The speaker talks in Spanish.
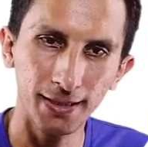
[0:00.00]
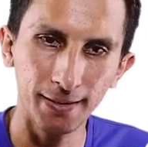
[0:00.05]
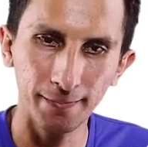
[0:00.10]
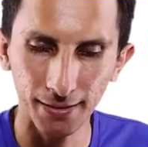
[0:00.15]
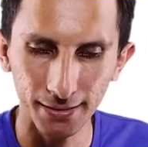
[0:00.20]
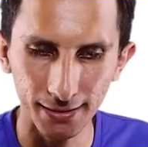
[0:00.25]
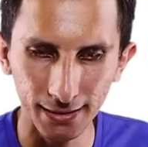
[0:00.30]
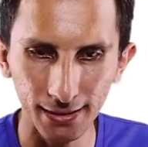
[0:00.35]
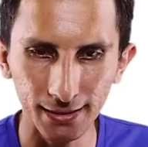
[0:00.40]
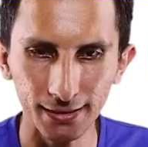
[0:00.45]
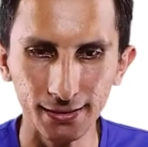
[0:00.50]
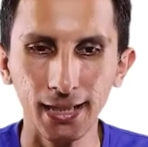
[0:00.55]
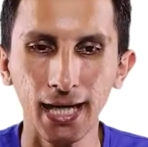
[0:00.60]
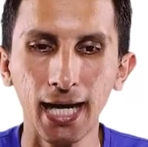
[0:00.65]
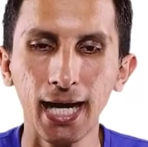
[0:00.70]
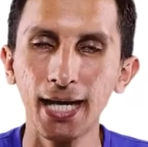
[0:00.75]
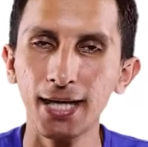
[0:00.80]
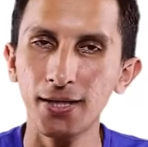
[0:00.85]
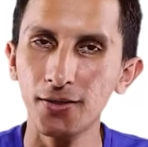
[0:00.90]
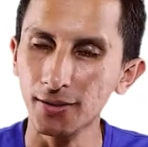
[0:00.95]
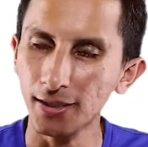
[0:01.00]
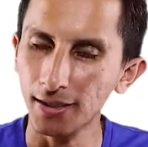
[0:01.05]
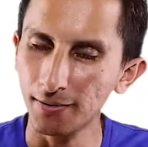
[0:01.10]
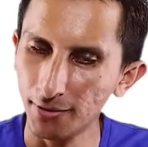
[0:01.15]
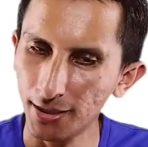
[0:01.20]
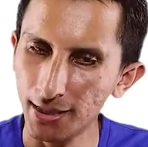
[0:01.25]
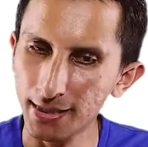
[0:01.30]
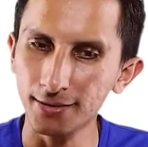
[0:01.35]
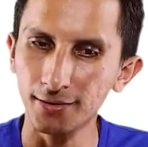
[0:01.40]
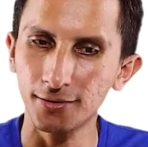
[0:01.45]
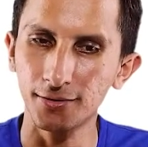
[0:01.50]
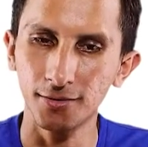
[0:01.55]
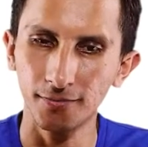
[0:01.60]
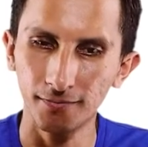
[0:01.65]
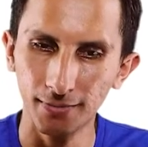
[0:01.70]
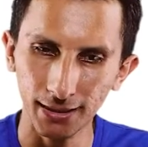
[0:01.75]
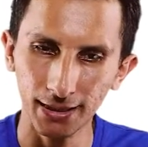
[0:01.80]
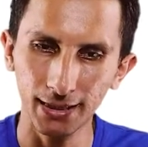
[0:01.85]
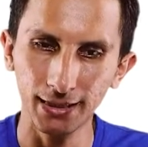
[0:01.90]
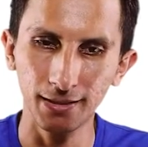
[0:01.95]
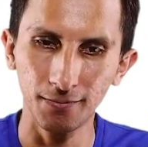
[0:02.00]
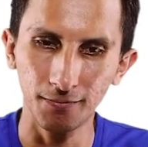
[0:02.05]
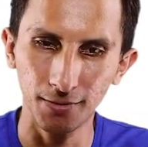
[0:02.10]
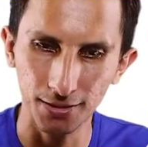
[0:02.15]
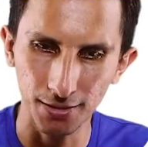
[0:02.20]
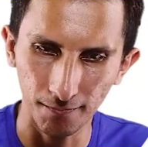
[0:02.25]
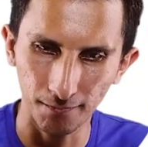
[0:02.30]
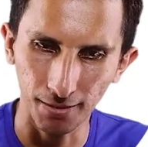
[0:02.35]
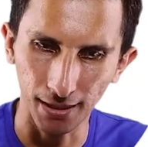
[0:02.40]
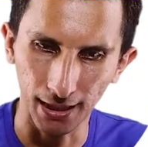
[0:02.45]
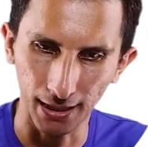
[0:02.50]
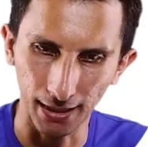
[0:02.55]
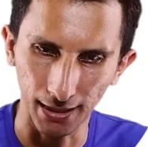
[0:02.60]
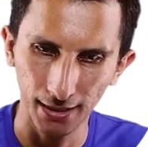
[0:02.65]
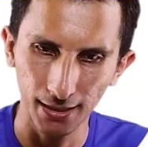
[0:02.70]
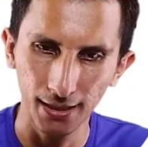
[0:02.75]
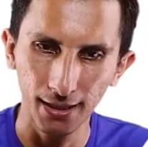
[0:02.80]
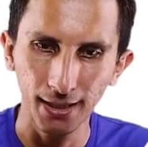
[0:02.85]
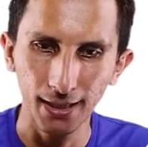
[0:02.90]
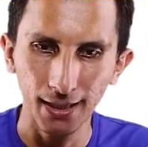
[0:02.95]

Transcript: a repetir, nada de lo que muestre un nombre aquí es de mención pagada.